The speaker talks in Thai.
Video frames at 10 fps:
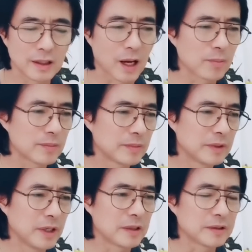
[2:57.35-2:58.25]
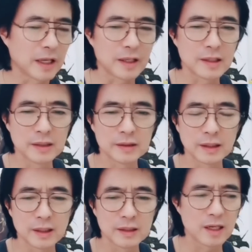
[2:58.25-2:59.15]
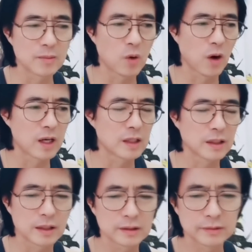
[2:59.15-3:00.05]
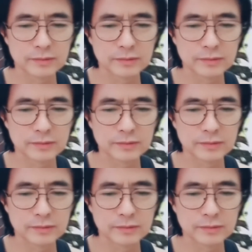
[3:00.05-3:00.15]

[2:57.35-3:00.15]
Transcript: นะครับเรื่องจริงครึ่งหนึ่งเรื่องมั่วครึ่งหนึ่ง